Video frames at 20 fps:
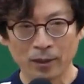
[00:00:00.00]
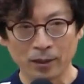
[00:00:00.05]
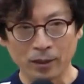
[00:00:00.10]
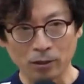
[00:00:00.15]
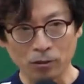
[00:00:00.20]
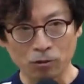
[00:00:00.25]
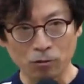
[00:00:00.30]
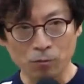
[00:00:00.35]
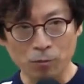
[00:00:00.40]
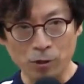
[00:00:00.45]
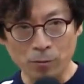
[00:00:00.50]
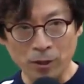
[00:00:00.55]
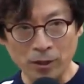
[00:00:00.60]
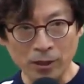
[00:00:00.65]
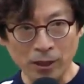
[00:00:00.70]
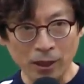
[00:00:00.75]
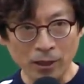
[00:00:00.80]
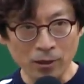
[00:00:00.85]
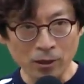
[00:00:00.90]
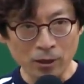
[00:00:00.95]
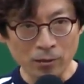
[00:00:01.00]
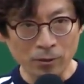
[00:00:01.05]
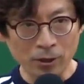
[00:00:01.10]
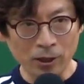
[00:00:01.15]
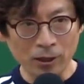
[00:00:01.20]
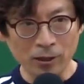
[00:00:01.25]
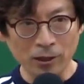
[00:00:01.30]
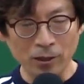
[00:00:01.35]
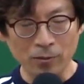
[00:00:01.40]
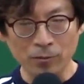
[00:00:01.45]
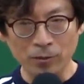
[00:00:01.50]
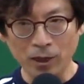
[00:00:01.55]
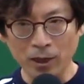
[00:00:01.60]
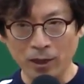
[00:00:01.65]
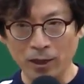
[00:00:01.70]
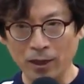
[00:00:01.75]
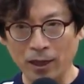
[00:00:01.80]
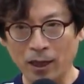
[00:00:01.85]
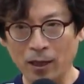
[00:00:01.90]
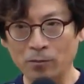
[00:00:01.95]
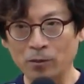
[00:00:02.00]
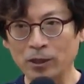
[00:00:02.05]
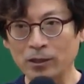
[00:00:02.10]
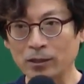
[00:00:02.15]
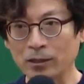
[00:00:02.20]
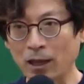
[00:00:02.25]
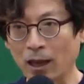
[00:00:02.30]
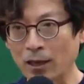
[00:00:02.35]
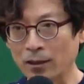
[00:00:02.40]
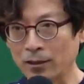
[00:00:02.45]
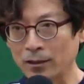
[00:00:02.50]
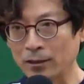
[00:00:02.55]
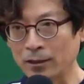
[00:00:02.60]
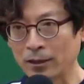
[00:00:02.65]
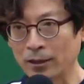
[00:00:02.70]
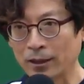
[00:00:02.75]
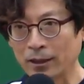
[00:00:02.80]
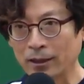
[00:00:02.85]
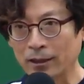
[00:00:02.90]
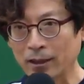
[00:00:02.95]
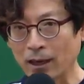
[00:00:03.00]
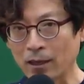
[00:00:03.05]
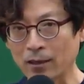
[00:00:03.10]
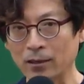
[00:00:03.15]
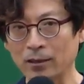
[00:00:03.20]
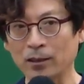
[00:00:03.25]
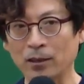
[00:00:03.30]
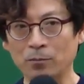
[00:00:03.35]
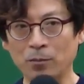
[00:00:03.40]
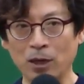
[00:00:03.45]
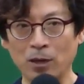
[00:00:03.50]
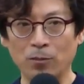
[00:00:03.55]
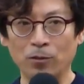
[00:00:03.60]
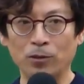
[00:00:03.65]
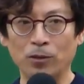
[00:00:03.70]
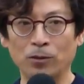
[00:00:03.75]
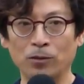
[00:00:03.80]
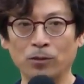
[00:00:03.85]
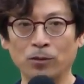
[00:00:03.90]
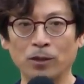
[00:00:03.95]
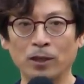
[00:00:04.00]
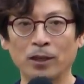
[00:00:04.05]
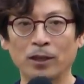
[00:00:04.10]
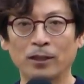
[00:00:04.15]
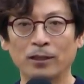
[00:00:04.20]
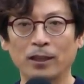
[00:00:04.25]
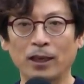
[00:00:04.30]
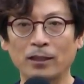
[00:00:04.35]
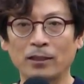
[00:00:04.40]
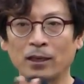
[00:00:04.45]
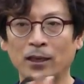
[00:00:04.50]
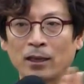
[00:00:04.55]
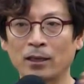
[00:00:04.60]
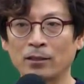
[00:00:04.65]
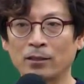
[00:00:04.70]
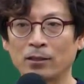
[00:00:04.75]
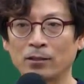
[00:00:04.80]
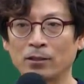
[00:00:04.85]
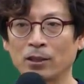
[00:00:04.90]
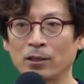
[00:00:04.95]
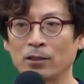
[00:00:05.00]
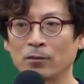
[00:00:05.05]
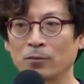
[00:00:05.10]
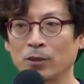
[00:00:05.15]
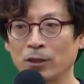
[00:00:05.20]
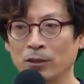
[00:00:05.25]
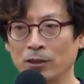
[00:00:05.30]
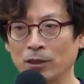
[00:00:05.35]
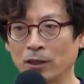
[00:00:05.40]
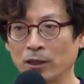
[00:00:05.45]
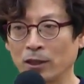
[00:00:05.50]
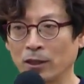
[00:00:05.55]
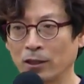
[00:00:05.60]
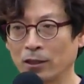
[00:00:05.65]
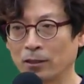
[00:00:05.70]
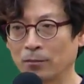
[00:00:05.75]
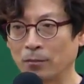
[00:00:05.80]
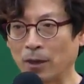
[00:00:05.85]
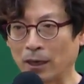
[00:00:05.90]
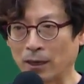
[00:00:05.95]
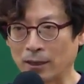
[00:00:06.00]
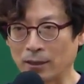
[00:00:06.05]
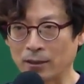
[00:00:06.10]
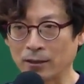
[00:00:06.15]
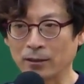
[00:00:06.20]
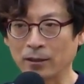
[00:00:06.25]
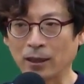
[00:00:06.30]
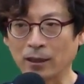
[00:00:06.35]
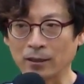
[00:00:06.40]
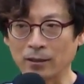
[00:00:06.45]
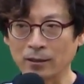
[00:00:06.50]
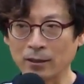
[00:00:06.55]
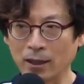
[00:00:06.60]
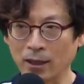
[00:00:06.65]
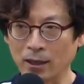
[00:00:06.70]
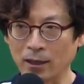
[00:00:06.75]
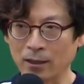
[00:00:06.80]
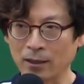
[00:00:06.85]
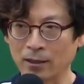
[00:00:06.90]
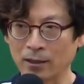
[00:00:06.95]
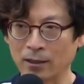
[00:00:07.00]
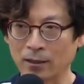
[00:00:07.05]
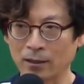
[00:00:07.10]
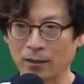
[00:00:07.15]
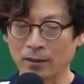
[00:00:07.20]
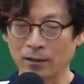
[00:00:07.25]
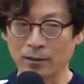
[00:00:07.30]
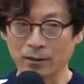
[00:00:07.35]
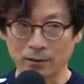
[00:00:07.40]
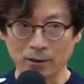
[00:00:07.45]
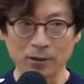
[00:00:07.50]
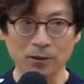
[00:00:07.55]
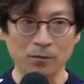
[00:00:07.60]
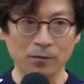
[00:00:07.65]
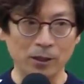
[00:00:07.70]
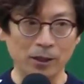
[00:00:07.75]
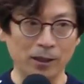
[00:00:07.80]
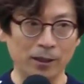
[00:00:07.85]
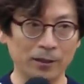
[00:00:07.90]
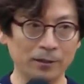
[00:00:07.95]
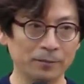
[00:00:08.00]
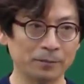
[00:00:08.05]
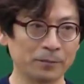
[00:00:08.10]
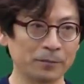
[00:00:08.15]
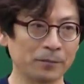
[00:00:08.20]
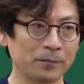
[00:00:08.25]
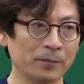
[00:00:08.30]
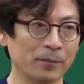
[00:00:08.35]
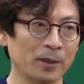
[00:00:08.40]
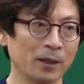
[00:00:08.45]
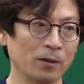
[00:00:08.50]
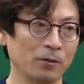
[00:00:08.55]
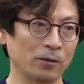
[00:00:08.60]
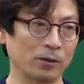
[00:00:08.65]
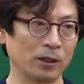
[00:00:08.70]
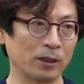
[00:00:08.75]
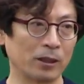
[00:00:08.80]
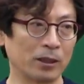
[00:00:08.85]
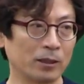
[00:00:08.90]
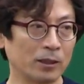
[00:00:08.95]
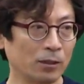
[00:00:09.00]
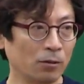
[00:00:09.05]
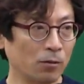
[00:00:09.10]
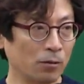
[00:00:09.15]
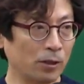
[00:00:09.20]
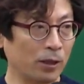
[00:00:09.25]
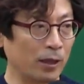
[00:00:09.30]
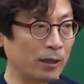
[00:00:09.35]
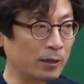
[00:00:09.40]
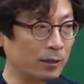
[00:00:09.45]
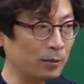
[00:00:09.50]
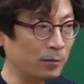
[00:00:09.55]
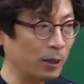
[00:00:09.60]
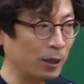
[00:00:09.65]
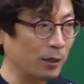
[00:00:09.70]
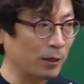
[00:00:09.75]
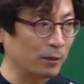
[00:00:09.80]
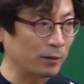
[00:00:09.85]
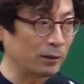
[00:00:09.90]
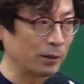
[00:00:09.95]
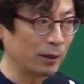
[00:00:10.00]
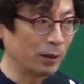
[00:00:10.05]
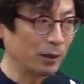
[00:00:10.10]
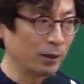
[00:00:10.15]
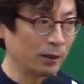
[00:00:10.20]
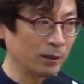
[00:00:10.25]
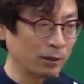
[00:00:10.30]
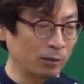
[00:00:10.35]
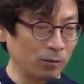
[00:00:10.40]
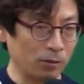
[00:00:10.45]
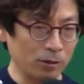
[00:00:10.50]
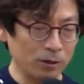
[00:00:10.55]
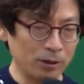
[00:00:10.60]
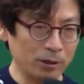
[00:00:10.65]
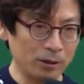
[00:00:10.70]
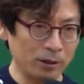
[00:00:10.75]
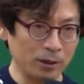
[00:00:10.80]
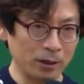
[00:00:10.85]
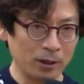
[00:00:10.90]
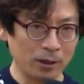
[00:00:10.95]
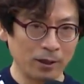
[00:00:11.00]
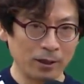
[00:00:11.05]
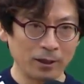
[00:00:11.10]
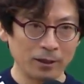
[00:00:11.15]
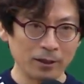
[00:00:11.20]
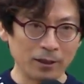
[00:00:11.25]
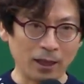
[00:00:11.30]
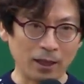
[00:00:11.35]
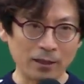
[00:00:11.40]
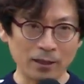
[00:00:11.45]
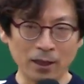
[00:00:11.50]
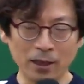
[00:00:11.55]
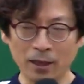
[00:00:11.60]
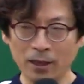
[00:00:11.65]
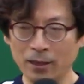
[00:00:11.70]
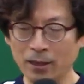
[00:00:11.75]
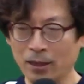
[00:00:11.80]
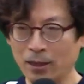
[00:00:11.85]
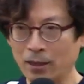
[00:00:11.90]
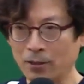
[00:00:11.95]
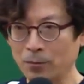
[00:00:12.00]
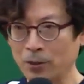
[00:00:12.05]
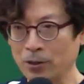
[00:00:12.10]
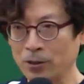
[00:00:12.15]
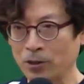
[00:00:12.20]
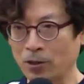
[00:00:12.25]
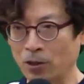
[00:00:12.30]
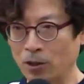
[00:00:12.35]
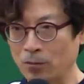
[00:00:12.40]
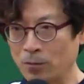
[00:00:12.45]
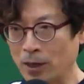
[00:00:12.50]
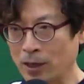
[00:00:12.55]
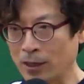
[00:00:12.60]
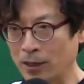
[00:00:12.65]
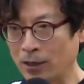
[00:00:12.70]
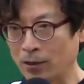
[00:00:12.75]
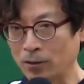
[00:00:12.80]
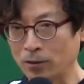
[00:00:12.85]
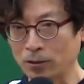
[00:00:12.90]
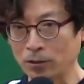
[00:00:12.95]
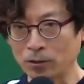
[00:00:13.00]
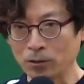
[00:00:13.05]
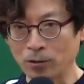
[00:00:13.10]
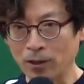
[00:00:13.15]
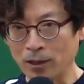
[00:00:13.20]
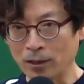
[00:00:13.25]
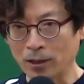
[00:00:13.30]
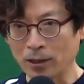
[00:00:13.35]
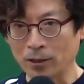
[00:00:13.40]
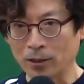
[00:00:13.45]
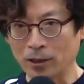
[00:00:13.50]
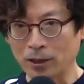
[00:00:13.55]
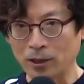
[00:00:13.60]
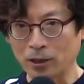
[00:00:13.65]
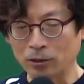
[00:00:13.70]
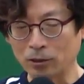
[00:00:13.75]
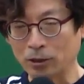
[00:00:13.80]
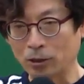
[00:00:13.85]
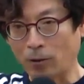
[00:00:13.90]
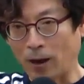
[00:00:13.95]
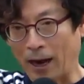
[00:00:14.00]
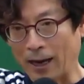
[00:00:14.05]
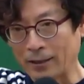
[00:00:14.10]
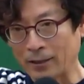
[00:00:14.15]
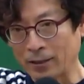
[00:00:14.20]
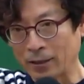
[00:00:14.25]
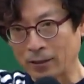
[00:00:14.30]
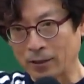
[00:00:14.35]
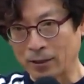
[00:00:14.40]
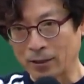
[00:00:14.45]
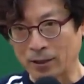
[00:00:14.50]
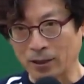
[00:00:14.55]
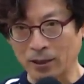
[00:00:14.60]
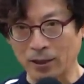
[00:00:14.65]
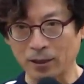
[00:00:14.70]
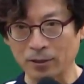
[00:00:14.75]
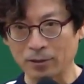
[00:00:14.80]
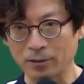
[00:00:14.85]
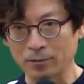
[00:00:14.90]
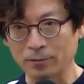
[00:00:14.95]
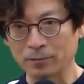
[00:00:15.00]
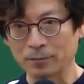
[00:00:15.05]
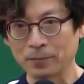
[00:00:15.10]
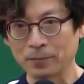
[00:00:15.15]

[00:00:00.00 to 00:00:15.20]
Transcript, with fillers: 이 수평면상의 넓이기 이 때문에 아무리 땅을 깎거나 파버려도 대장에 써져 있는 면적이 바뀌지는 않는다 이렇게 했습니다 이제 실제 토지가 있으면 그 토지를 대장에다가 면적 얼마다라고 등록할 때까지 그 과정이 있었잖아요